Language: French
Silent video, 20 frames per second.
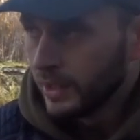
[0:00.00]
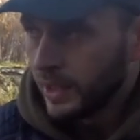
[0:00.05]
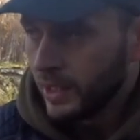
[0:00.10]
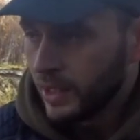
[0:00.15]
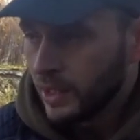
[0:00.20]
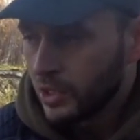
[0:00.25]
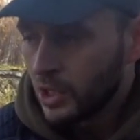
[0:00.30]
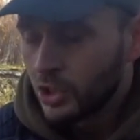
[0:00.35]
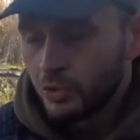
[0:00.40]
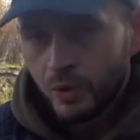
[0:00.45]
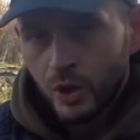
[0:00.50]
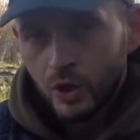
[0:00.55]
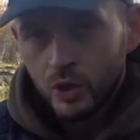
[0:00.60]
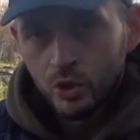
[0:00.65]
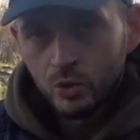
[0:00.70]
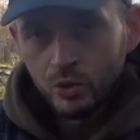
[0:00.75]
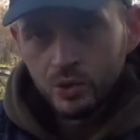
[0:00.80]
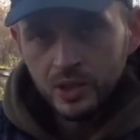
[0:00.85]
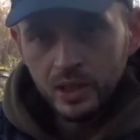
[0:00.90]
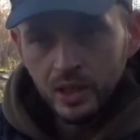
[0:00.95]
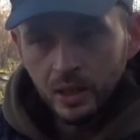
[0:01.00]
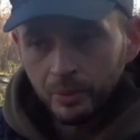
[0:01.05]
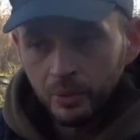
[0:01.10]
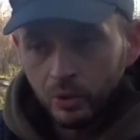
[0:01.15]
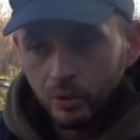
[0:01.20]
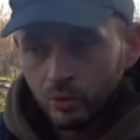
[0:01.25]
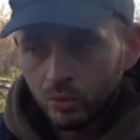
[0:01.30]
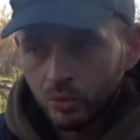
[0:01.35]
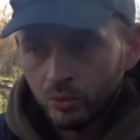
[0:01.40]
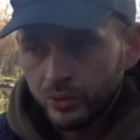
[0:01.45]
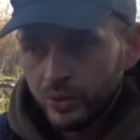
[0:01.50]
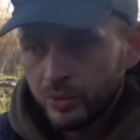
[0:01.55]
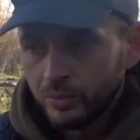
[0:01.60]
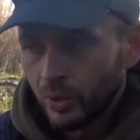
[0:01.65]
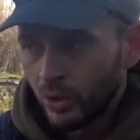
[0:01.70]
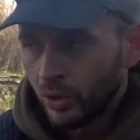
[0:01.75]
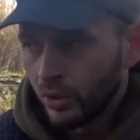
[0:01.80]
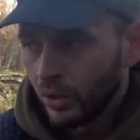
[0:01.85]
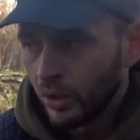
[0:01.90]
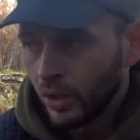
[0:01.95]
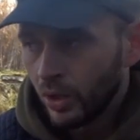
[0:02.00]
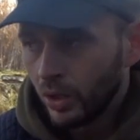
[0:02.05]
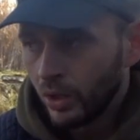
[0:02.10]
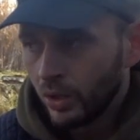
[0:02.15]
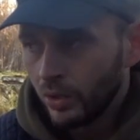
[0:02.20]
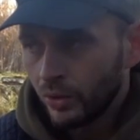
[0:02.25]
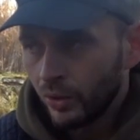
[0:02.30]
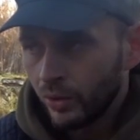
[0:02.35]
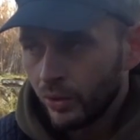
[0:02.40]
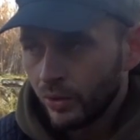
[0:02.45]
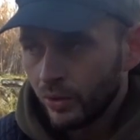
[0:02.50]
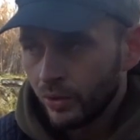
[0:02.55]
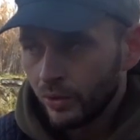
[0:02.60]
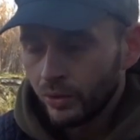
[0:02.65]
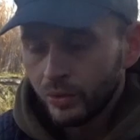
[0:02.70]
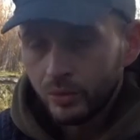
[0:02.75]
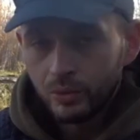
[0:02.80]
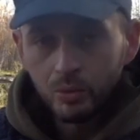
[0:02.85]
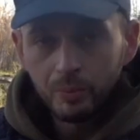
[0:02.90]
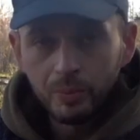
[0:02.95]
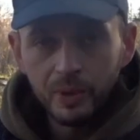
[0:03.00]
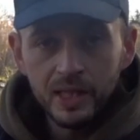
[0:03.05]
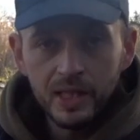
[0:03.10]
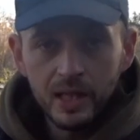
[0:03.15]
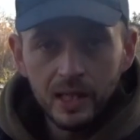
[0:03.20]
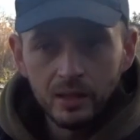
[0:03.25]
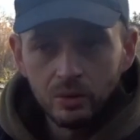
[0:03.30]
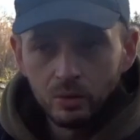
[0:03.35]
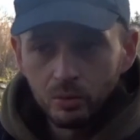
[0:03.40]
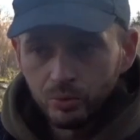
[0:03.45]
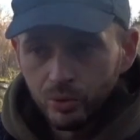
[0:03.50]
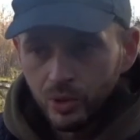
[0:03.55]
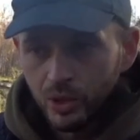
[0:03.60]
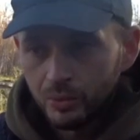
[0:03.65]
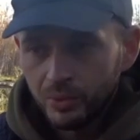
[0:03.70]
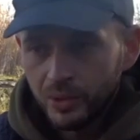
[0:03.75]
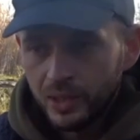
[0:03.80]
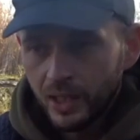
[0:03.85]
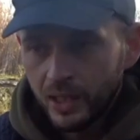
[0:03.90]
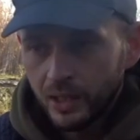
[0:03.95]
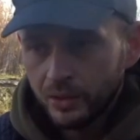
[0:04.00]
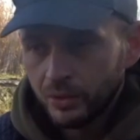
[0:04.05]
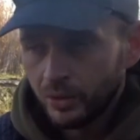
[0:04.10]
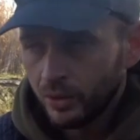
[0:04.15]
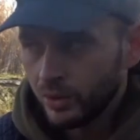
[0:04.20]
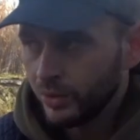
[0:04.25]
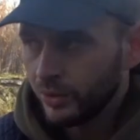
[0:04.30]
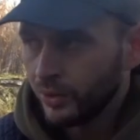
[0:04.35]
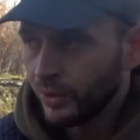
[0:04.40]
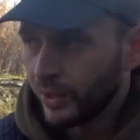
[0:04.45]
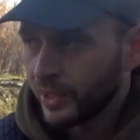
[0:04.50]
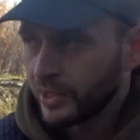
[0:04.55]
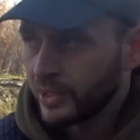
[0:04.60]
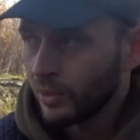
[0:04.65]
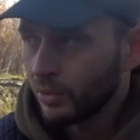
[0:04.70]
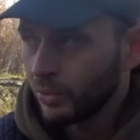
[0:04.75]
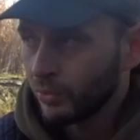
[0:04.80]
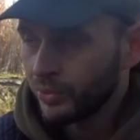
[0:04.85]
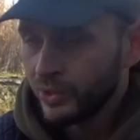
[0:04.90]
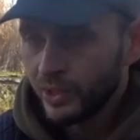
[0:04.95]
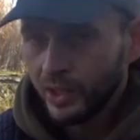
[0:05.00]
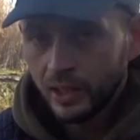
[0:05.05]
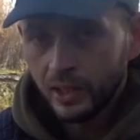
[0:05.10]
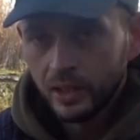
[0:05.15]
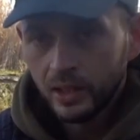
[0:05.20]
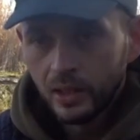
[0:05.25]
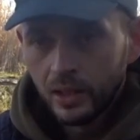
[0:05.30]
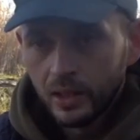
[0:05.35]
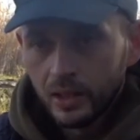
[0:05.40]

Et j'ai joué le jeu aussi hein, pendant le confinement, euh, de ne pas y aller non plus les week-ends, de rester confiné.